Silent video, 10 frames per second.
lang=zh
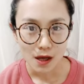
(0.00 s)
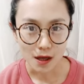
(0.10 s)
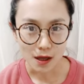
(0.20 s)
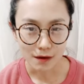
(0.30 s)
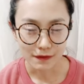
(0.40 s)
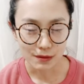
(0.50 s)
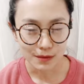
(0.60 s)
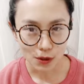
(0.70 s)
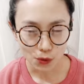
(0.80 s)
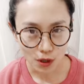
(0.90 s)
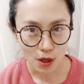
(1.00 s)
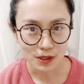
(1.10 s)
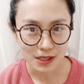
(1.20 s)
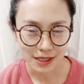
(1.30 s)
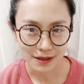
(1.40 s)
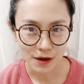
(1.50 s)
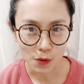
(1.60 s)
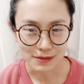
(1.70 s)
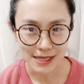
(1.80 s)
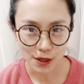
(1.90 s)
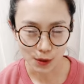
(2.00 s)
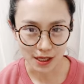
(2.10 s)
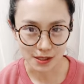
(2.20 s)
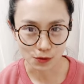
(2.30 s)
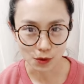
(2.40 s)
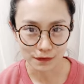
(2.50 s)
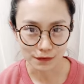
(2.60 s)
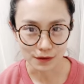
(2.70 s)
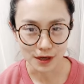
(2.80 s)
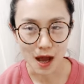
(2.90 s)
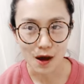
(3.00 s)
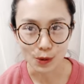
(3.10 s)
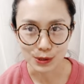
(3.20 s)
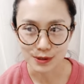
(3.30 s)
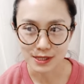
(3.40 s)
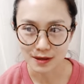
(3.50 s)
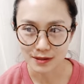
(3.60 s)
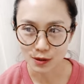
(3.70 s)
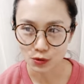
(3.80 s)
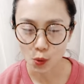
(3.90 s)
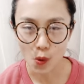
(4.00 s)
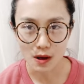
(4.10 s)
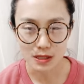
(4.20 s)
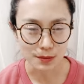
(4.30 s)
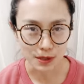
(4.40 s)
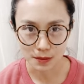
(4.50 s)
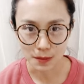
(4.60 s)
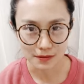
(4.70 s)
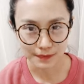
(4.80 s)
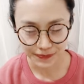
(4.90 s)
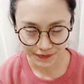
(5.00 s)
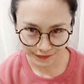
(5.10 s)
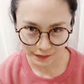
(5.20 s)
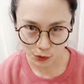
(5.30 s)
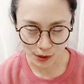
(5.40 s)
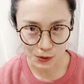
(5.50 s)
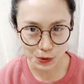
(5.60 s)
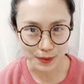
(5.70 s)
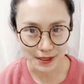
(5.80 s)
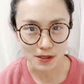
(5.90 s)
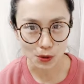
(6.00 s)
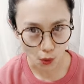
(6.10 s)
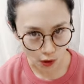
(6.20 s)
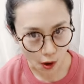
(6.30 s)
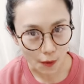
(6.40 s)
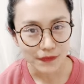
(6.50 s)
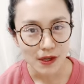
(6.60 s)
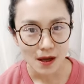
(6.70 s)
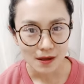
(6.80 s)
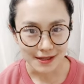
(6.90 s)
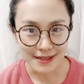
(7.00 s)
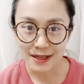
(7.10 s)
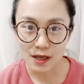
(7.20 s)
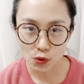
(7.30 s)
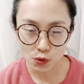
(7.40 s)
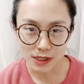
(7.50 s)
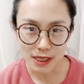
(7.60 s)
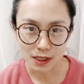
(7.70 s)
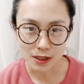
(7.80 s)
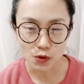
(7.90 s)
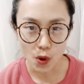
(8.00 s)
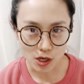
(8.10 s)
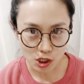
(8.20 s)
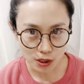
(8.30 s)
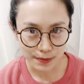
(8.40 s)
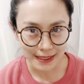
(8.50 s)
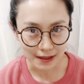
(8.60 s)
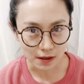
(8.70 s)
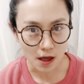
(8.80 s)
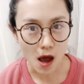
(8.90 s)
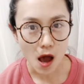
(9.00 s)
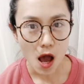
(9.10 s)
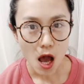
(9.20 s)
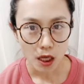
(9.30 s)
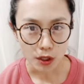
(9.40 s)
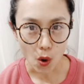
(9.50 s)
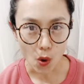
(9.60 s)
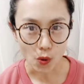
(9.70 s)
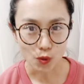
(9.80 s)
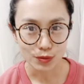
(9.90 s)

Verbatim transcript: 呃，为什么叫多肉呢？是因为我们家有了一只多福，然后我就想叫多什么什么，所以取名叫多肉。那今天录这一段视频呢，有。